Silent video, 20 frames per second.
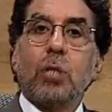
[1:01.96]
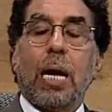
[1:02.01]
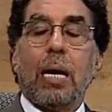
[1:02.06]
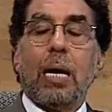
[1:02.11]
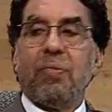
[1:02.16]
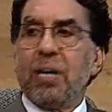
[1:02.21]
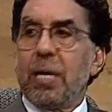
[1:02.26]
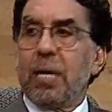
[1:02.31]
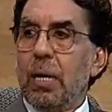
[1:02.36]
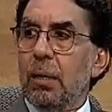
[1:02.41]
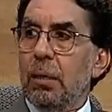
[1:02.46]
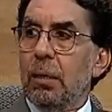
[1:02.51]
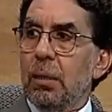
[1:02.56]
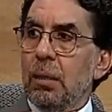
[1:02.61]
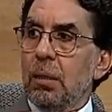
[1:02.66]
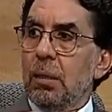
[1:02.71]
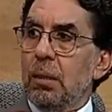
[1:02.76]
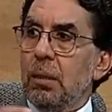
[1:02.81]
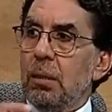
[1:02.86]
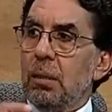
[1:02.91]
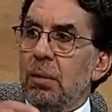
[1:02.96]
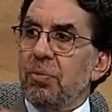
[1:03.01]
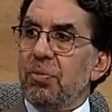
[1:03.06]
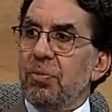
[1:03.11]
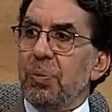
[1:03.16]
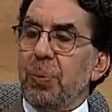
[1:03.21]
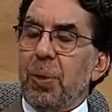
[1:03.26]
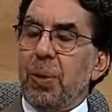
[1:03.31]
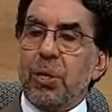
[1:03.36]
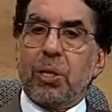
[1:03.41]
على فكرة في
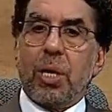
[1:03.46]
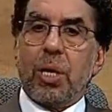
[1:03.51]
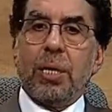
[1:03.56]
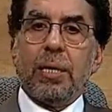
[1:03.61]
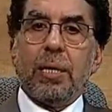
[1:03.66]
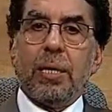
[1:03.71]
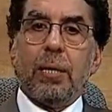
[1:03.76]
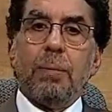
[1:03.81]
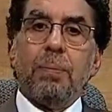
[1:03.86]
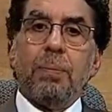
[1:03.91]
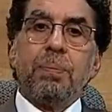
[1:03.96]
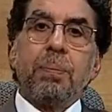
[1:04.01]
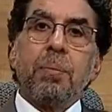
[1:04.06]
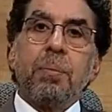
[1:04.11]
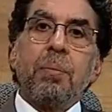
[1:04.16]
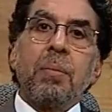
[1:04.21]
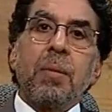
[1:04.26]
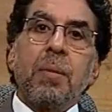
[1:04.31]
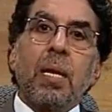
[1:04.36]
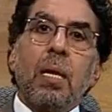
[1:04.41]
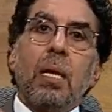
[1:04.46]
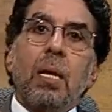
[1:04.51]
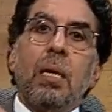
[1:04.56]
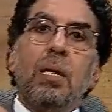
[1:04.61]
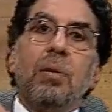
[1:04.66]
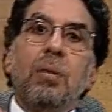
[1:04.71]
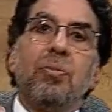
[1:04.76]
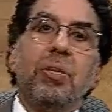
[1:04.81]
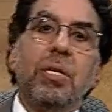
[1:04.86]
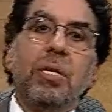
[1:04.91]
بريطانيا
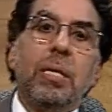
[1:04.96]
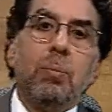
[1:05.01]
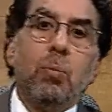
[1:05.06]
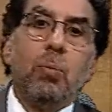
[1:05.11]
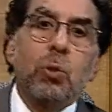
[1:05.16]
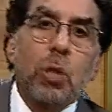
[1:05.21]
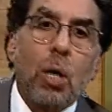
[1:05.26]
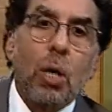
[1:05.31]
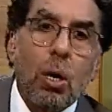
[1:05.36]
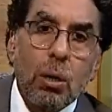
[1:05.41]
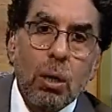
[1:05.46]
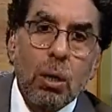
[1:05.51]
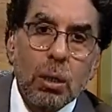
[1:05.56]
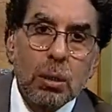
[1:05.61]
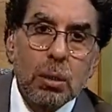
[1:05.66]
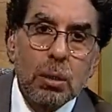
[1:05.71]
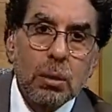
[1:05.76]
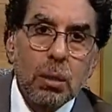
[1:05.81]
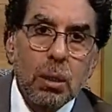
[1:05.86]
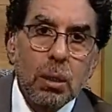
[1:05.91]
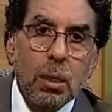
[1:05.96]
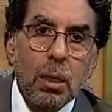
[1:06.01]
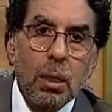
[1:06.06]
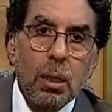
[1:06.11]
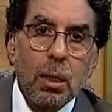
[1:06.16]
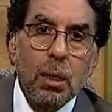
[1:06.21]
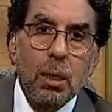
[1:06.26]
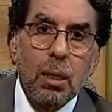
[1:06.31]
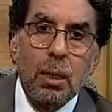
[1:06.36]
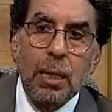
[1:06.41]
في مظاهرات
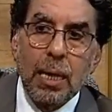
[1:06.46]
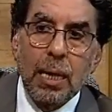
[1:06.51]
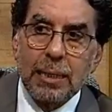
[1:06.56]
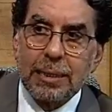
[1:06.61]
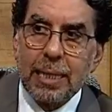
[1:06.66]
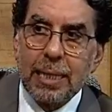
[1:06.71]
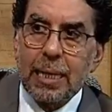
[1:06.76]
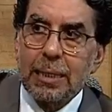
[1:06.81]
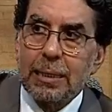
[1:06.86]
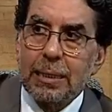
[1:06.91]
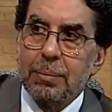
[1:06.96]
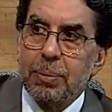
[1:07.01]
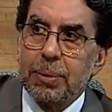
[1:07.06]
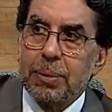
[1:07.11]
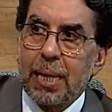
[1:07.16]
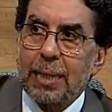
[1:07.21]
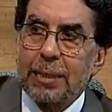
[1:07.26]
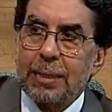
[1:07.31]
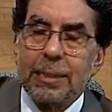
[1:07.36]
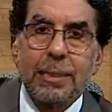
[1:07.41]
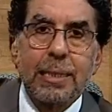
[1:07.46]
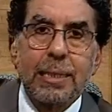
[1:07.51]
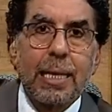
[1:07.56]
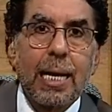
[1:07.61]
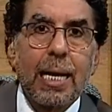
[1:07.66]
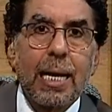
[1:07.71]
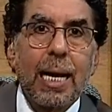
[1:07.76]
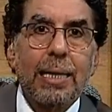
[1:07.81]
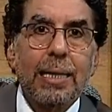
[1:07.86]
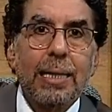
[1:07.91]
آه، لا زالت بتاعة السكة
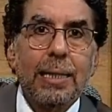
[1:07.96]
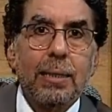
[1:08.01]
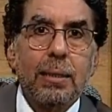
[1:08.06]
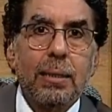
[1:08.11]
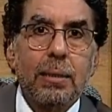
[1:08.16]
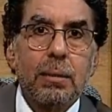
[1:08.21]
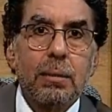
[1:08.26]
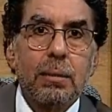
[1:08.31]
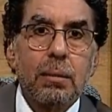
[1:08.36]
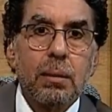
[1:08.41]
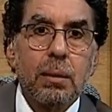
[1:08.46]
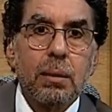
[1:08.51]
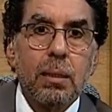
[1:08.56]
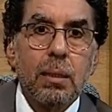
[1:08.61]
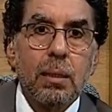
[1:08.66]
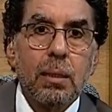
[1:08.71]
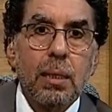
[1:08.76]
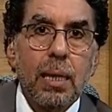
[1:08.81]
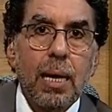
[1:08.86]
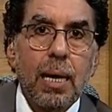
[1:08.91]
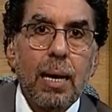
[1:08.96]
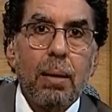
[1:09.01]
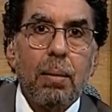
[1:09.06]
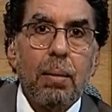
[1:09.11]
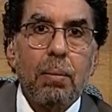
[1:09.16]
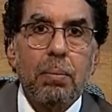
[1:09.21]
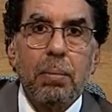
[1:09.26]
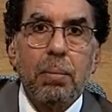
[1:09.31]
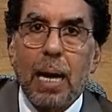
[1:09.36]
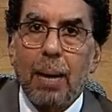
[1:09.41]
الحديد
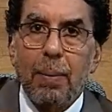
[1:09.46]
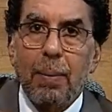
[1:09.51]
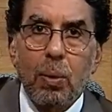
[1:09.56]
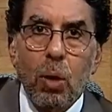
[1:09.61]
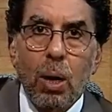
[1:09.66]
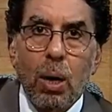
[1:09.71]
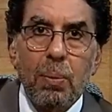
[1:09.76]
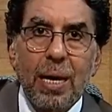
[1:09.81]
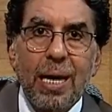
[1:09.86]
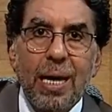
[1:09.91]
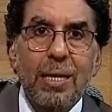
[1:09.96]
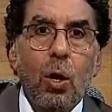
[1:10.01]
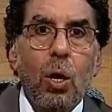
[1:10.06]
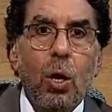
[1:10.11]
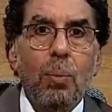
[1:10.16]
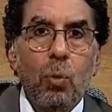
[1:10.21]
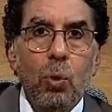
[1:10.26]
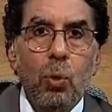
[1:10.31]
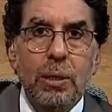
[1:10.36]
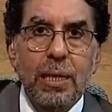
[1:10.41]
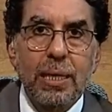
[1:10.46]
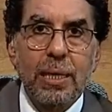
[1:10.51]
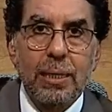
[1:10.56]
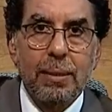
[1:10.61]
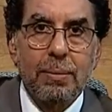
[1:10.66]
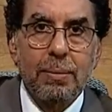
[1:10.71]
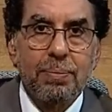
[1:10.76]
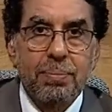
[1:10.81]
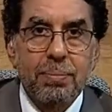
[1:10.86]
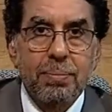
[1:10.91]
عملوها قبل كده وهيعملوها تاني
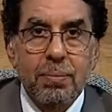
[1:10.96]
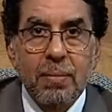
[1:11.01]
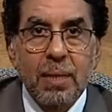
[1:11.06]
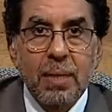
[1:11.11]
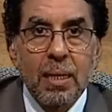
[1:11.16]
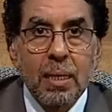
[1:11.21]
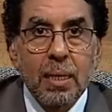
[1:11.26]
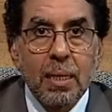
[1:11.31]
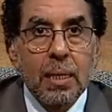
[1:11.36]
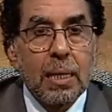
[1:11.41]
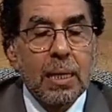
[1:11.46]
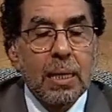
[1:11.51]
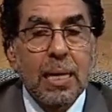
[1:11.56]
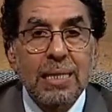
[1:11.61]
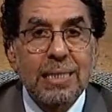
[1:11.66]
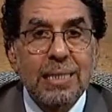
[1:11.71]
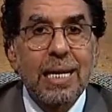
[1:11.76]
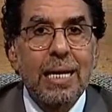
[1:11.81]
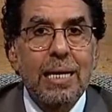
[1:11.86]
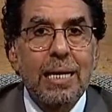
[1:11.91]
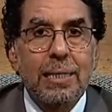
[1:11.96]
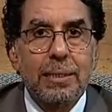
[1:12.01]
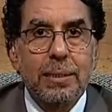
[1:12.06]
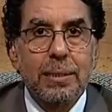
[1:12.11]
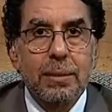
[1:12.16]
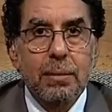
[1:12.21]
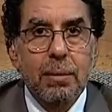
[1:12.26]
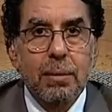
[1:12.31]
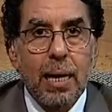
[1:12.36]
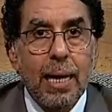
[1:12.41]
لا زالت
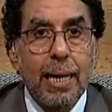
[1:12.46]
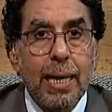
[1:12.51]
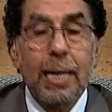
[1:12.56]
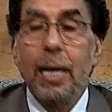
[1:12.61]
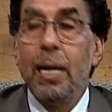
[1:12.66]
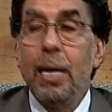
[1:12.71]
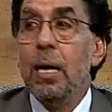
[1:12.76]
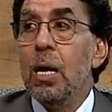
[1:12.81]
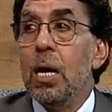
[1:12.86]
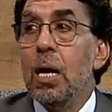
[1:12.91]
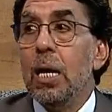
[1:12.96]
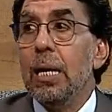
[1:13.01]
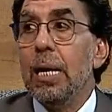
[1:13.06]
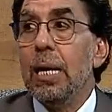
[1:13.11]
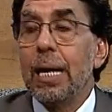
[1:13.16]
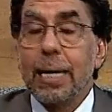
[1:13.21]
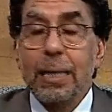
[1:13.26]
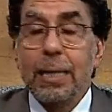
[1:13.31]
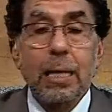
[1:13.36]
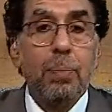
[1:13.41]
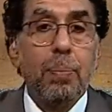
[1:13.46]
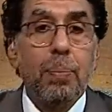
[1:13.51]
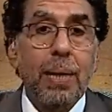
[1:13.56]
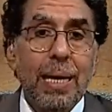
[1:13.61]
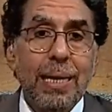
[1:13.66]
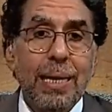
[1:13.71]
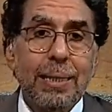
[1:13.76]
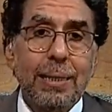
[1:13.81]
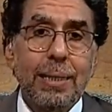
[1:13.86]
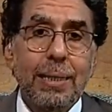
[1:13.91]
حقيقة لكن
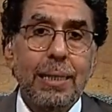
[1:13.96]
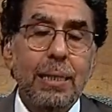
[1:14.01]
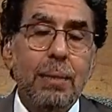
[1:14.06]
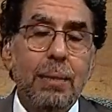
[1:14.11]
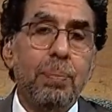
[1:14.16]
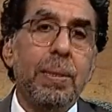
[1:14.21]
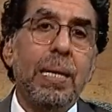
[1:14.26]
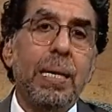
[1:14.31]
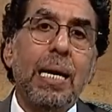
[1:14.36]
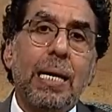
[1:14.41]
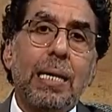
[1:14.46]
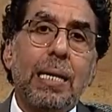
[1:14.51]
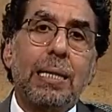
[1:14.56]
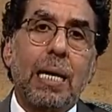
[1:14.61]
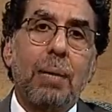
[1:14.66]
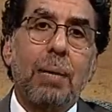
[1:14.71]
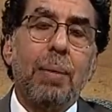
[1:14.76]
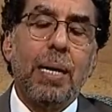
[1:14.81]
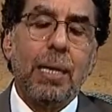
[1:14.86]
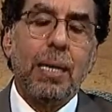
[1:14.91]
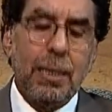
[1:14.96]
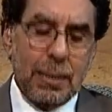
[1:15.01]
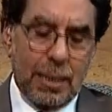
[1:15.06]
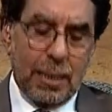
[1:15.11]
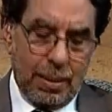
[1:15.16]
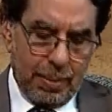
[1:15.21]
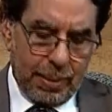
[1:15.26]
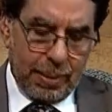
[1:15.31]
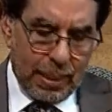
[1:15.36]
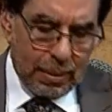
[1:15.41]
البلاد دي بنجد كمان
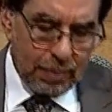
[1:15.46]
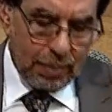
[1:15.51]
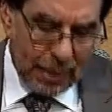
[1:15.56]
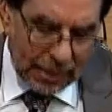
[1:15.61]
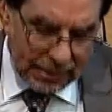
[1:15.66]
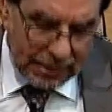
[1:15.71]
احنا بنتكلم على